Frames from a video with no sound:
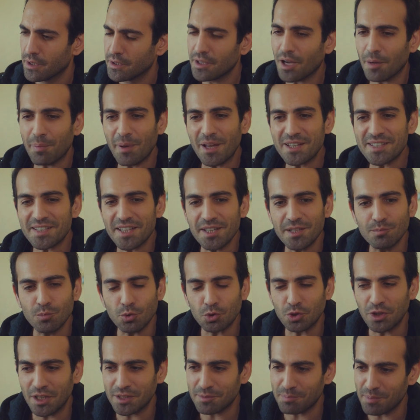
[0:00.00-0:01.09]
Ya ben seni
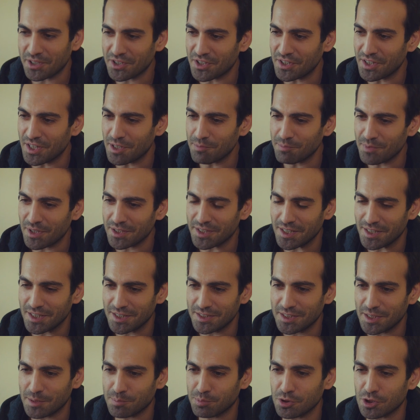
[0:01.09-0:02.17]
mutlu etmek için elimden
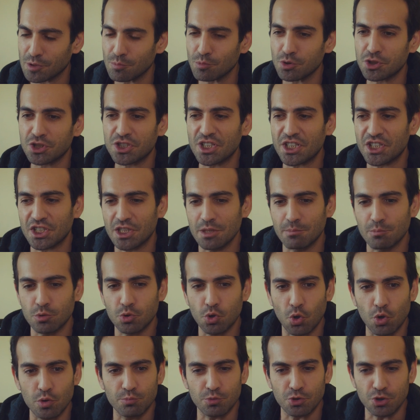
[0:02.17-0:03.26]
geleni yapıyorum. Bu
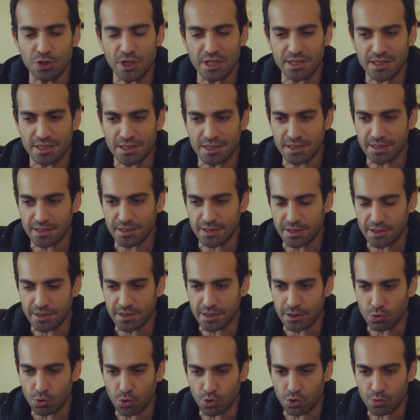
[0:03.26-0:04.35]
doğum gününe
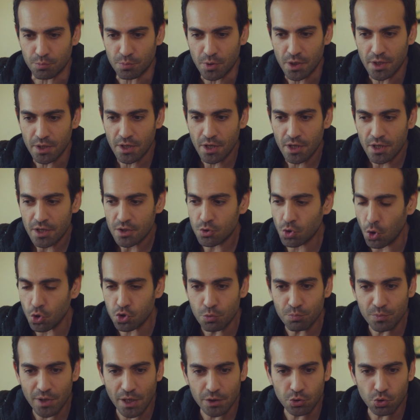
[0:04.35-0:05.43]
gidiyorum.
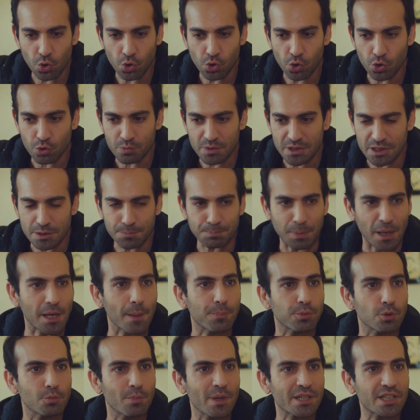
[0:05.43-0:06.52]
Sözümden dönüyorum. Sırf
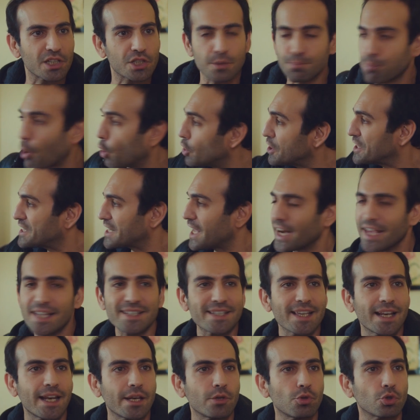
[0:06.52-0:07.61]
para bulmak için polislere
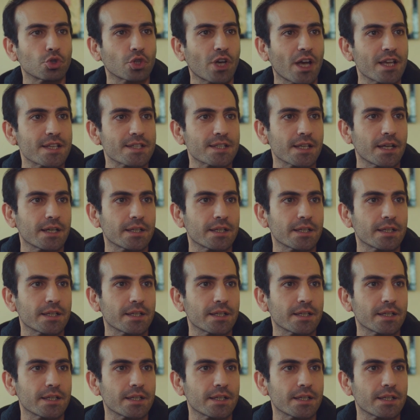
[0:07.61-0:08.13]
enseleniyorduk az